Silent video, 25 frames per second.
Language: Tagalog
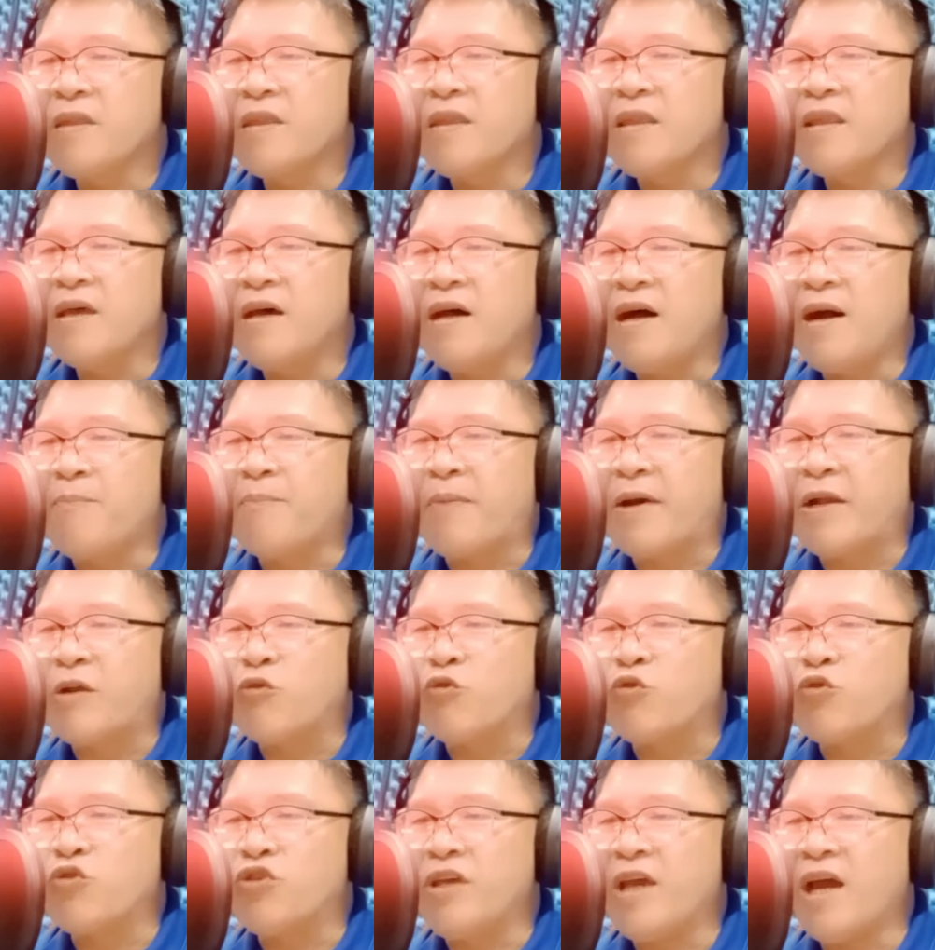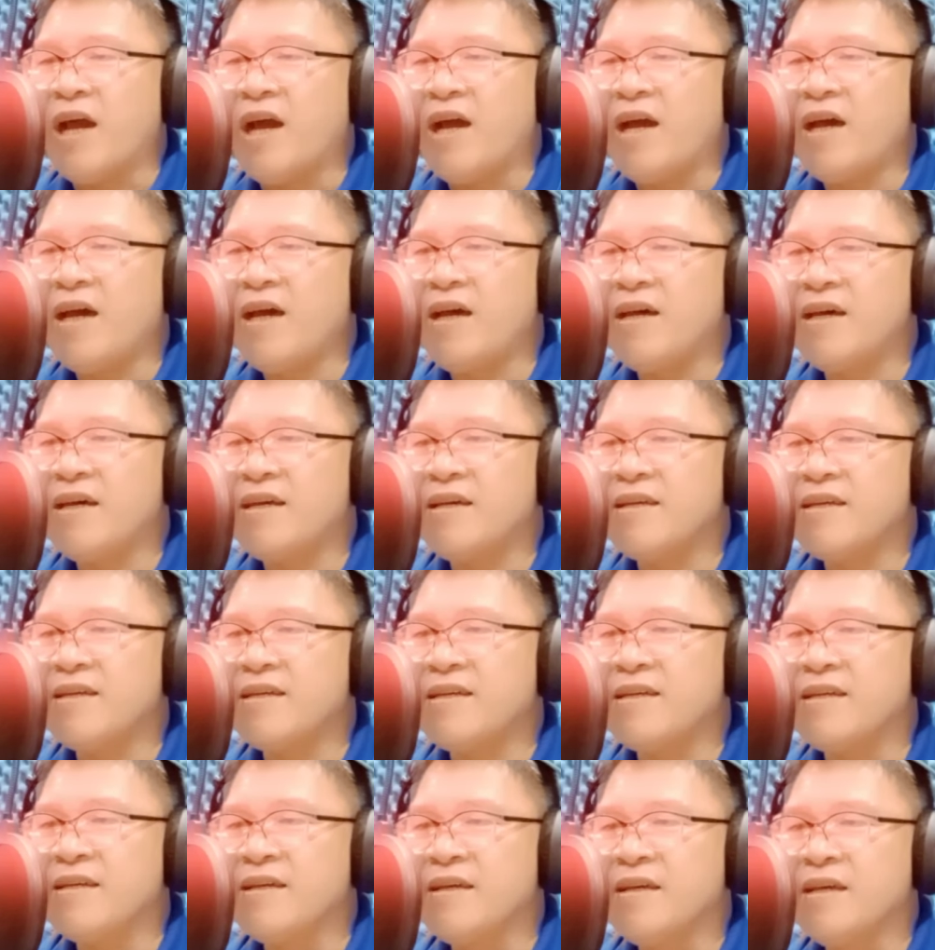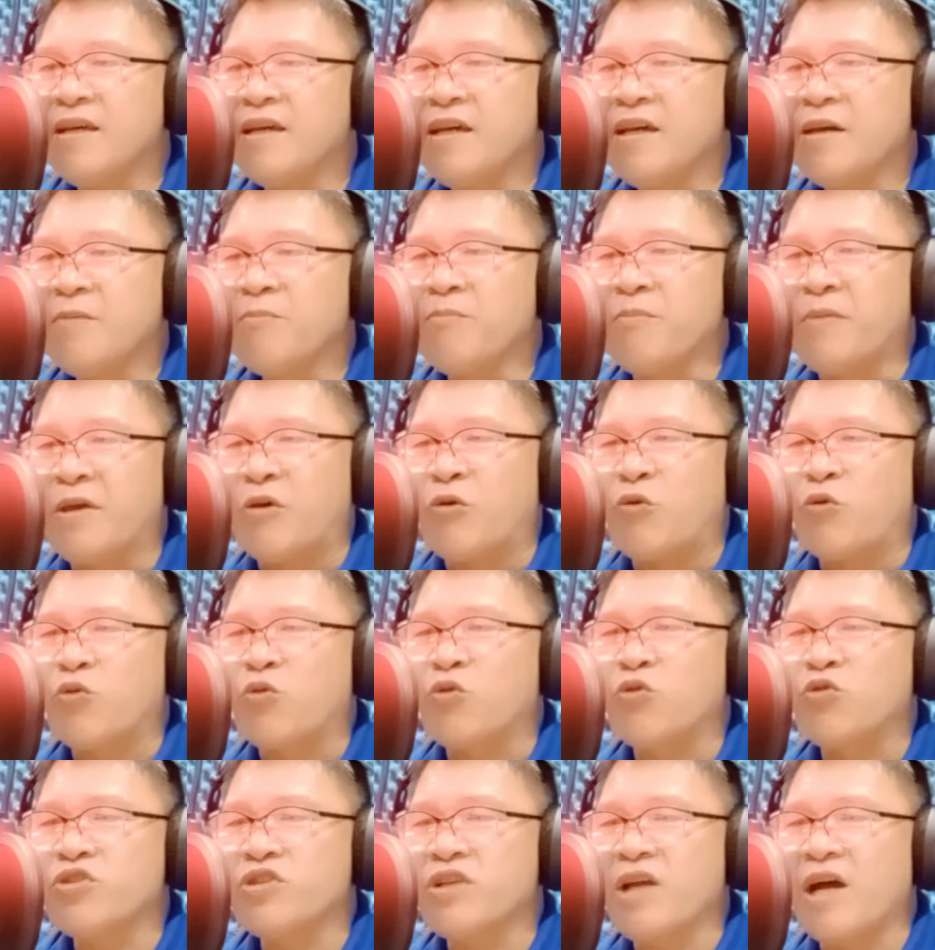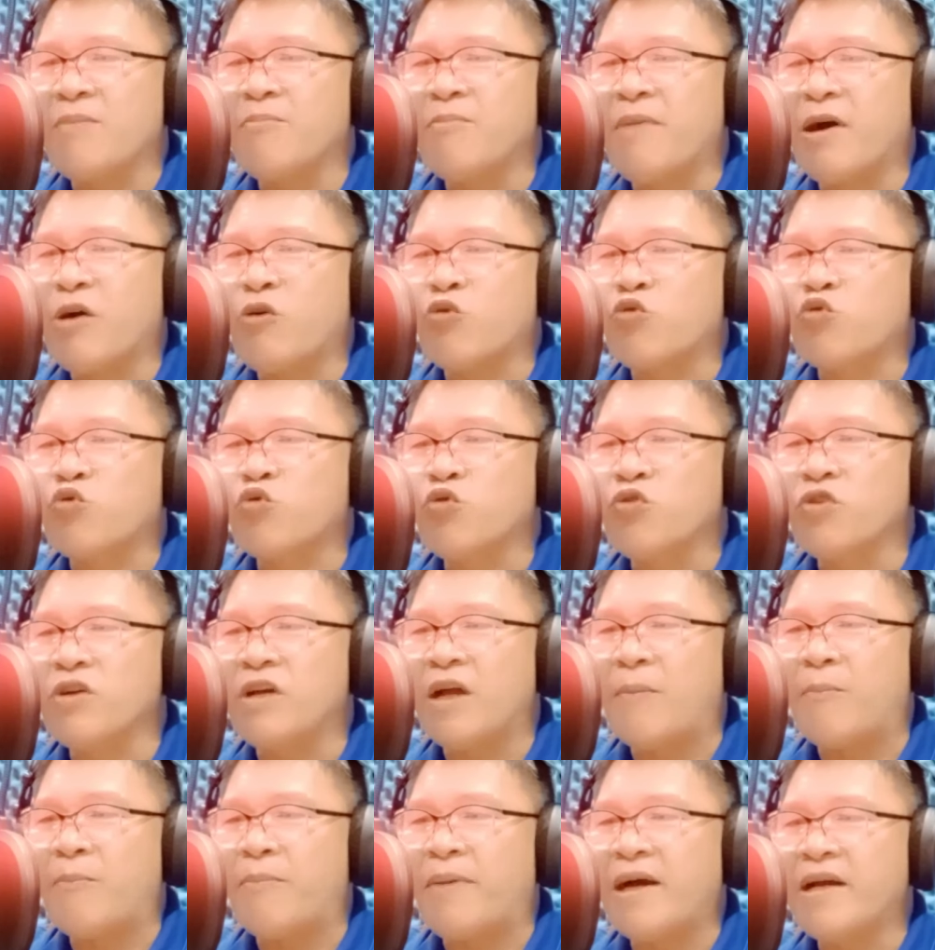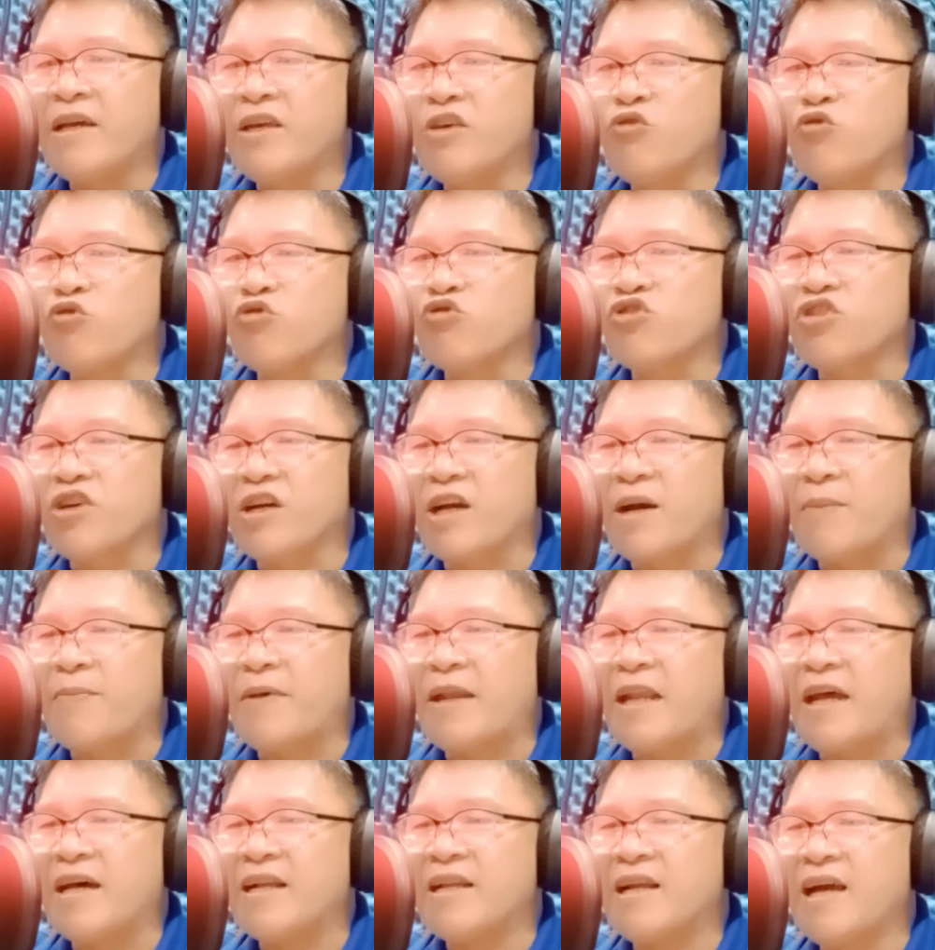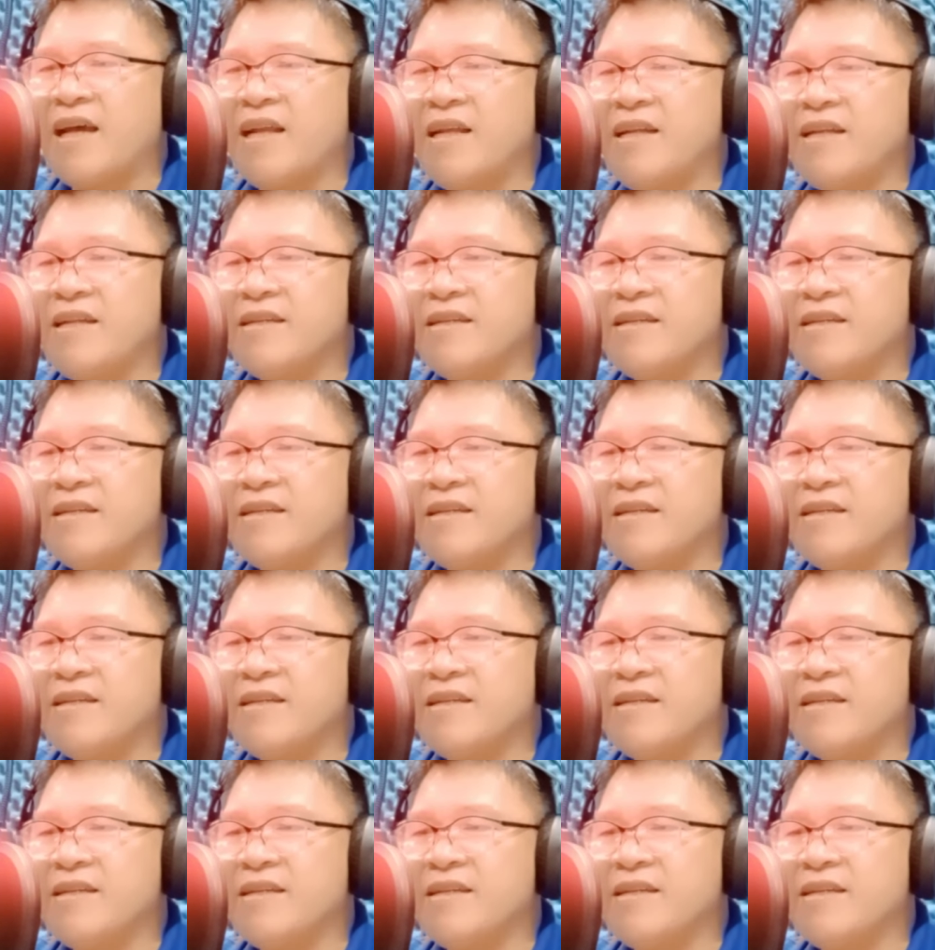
Apan unya, mihuros ang makusog nga bagyo sa kapalaran.